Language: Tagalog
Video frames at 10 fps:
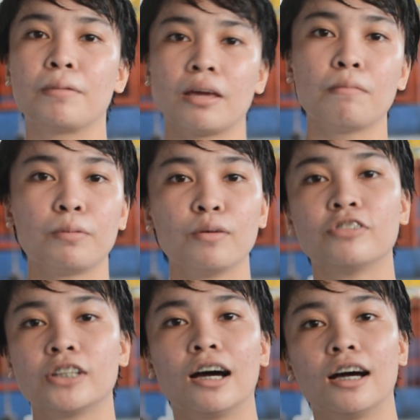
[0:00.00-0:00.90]
mag-improve
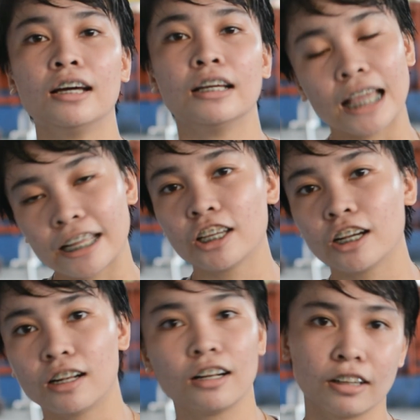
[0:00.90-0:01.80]
sa
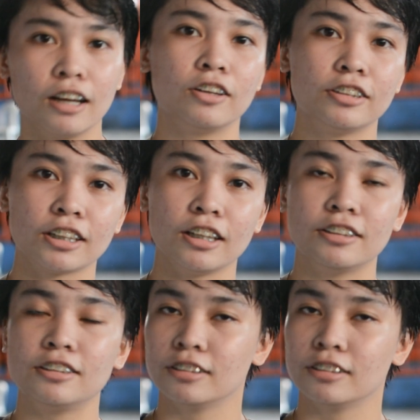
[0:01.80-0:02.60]
technical, ganun, skills.